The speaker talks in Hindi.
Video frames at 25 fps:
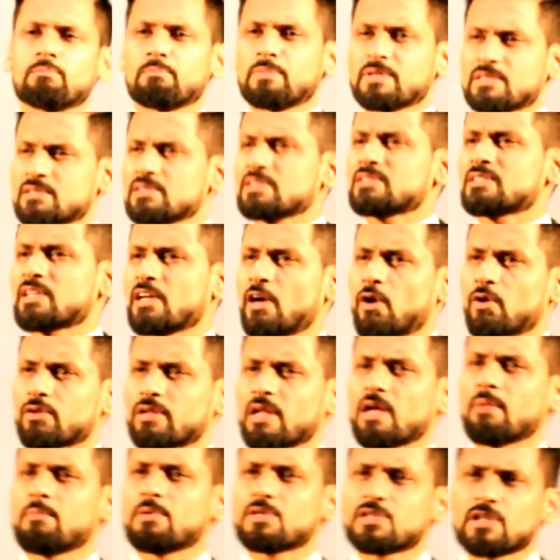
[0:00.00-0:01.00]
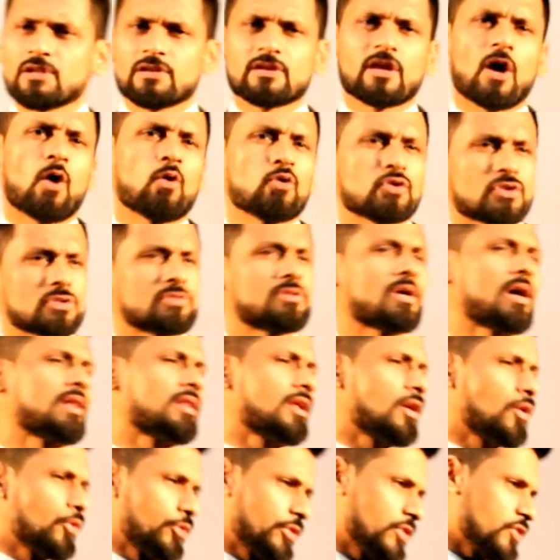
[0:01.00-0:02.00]
बिजनेस क्या होता है हमेशा डाउट्स
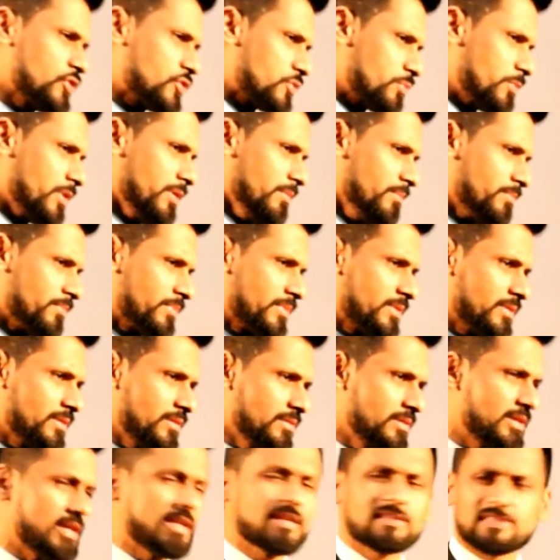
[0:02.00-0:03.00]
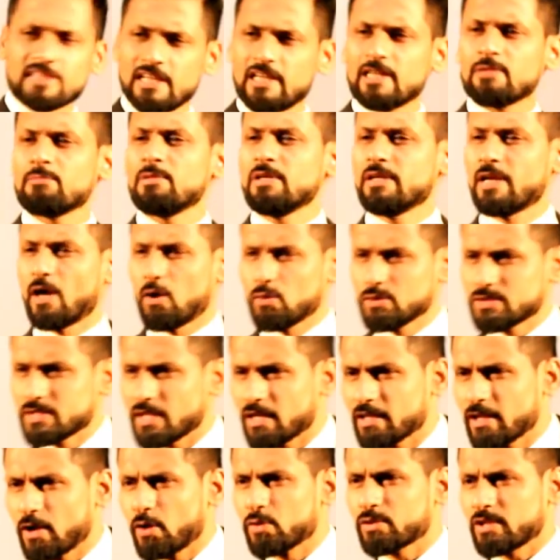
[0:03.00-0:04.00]
ज्यादा होते हैं उसमें डायरेक्ट सेलिंग में डाउट
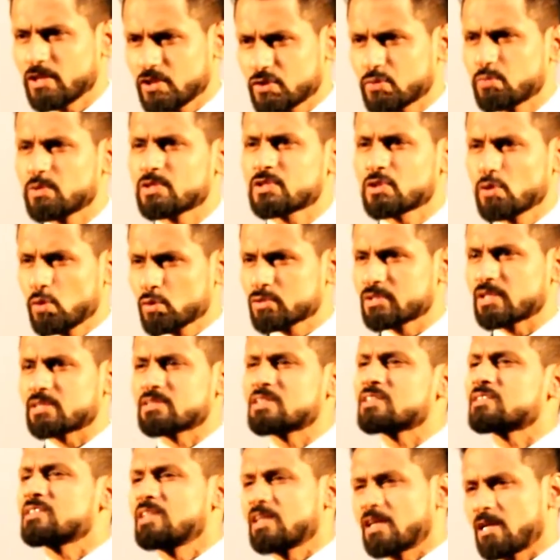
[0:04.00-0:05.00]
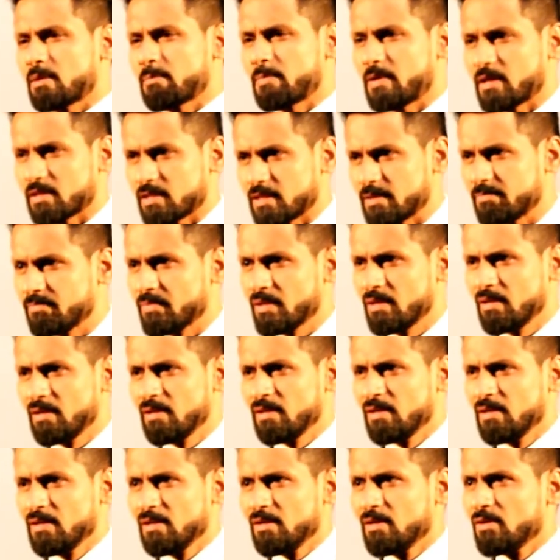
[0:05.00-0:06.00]
ज्यादा होते हैं इस वजह से लोग सक्सेस नहीं कर पाते
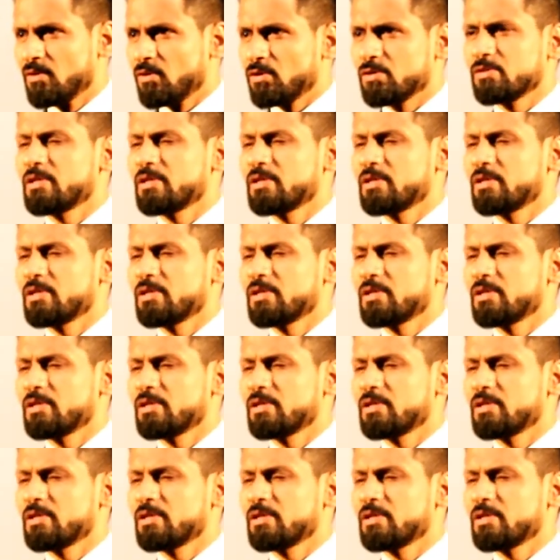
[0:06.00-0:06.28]
और